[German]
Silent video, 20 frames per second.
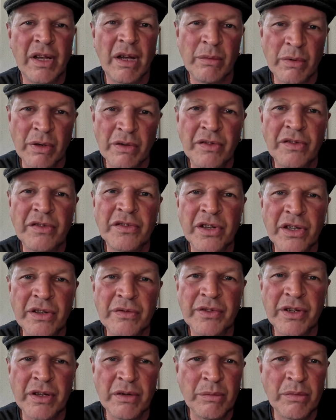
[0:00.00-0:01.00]
Aber es
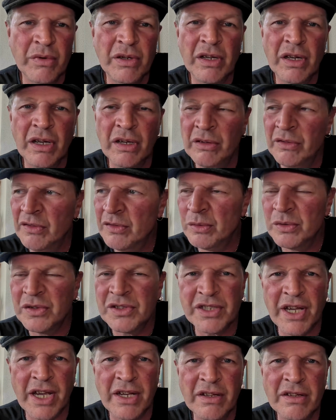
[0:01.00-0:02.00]
trifft immer in so
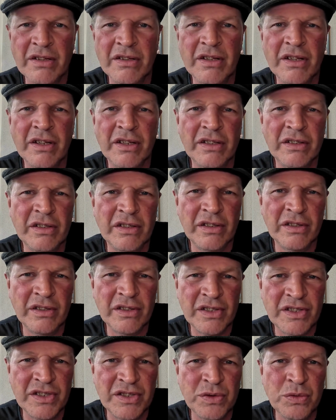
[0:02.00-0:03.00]

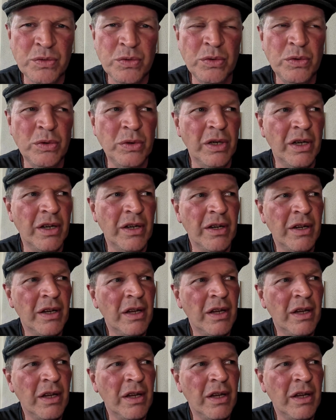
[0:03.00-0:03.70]
Zeiten zu,